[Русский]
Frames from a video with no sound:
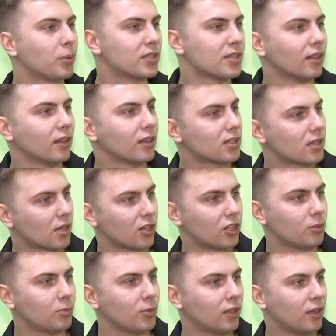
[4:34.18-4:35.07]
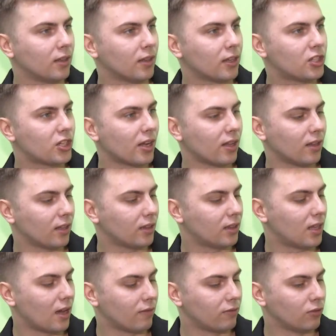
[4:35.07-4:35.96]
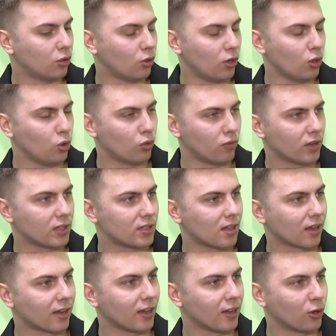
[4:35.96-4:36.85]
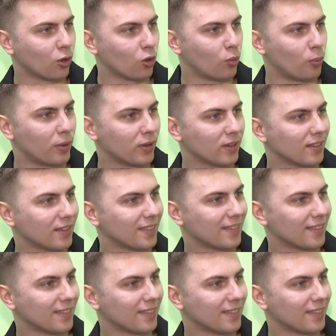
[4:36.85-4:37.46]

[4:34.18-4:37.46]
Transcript: Пацаны, расскажите мне для начала, давно ли у вас такая группа?